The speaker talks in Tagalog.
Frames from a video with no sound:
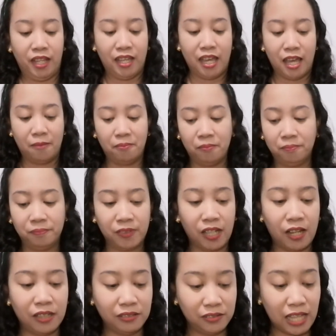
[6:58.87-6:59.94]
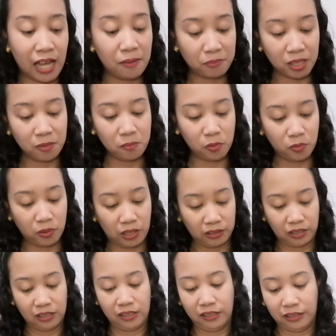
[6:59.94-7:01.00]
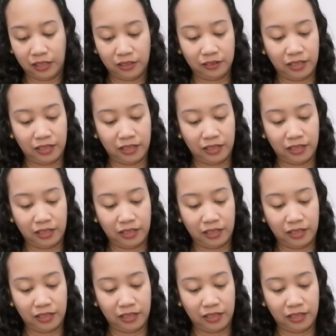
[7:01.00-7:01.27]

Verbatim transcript: Yan. Ang daming mura talaga,